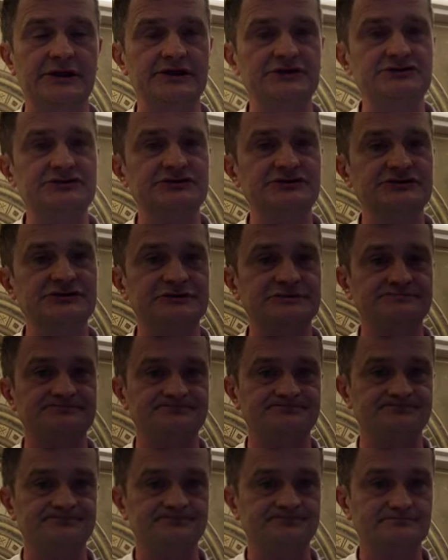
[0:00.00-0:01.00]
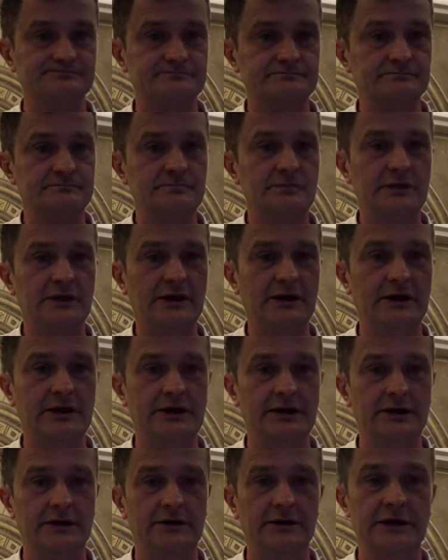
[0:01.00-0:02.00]
конечно же,
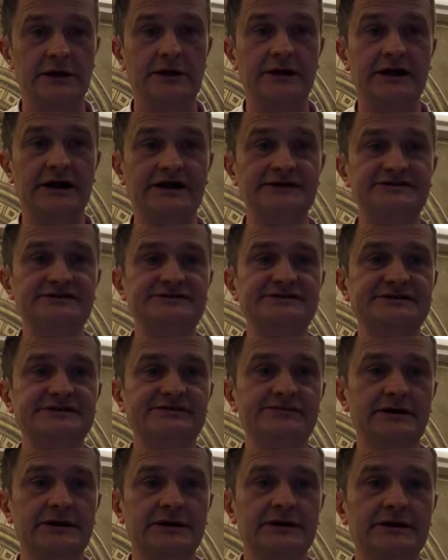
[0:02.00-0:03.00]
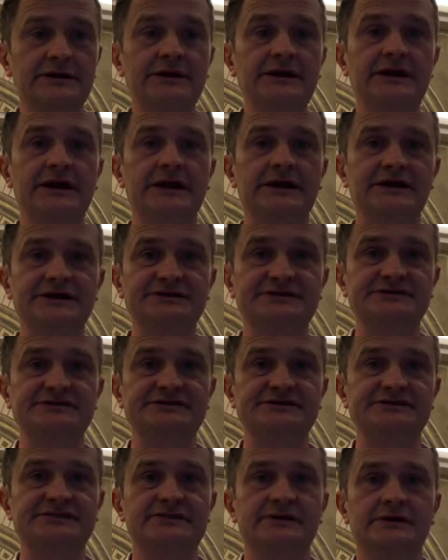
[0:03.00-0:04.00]
а, качество и
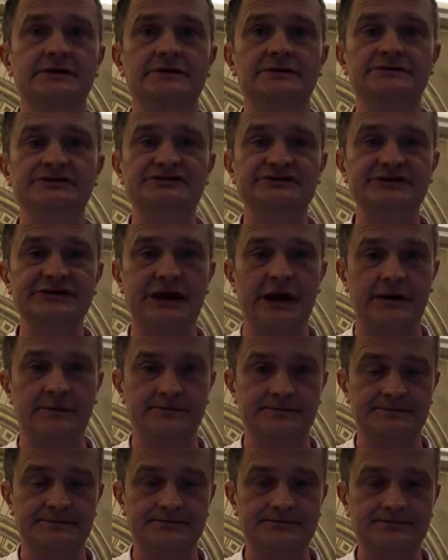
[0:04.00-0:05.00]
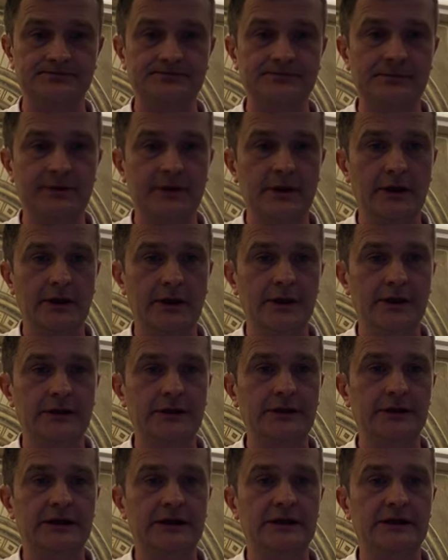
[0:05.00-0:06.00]
количество сна.
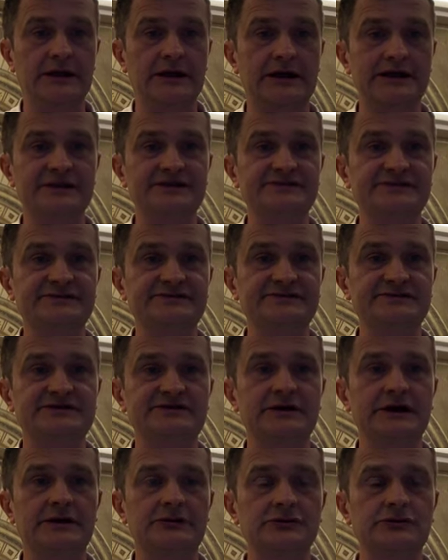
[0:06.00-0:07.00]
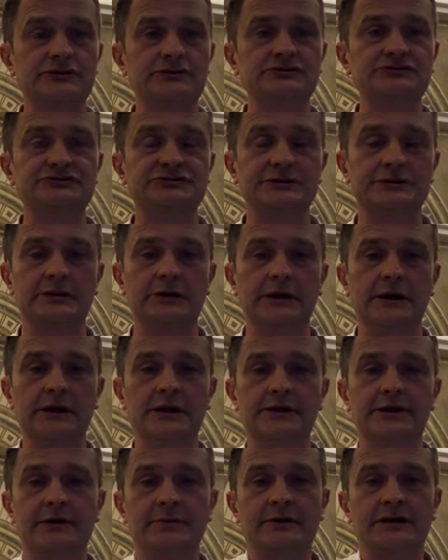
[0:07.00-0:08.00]
И количество сна, оно тоже
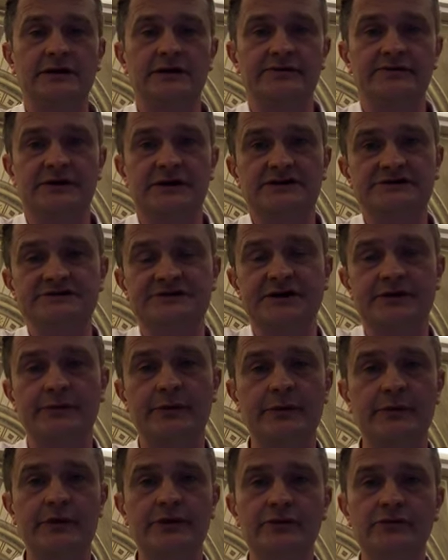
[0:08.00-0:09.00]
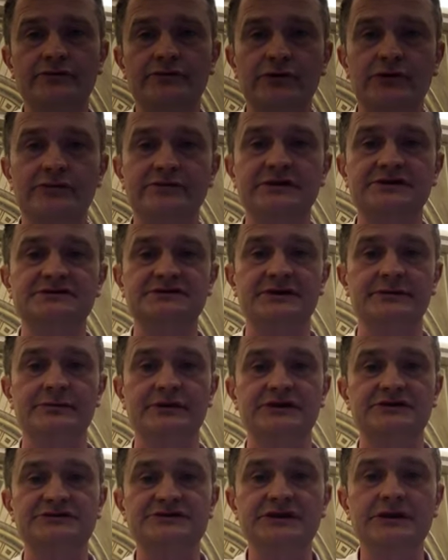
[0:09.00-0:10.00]
немаловажно. К примеру, в эрудической
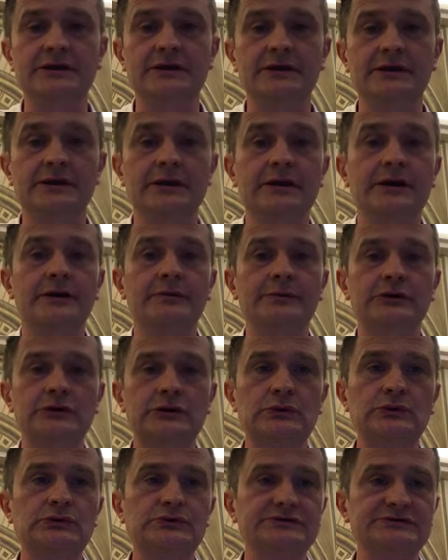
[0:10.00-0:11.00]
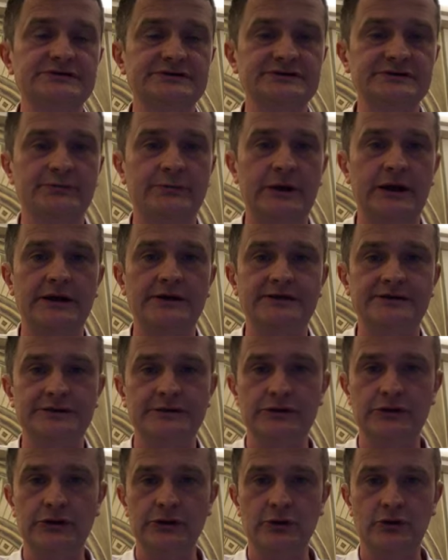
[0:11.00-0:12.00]
медицине не рекомендуется спать
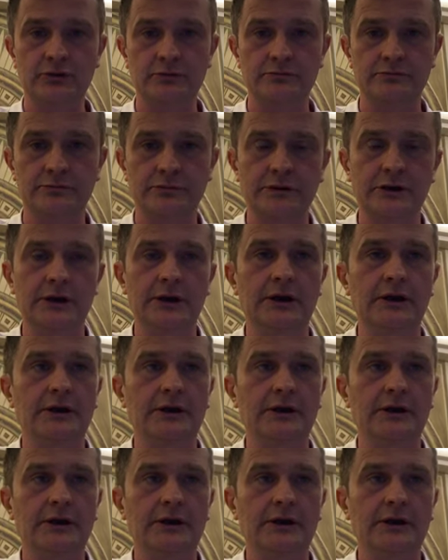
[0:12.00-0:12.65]
днем,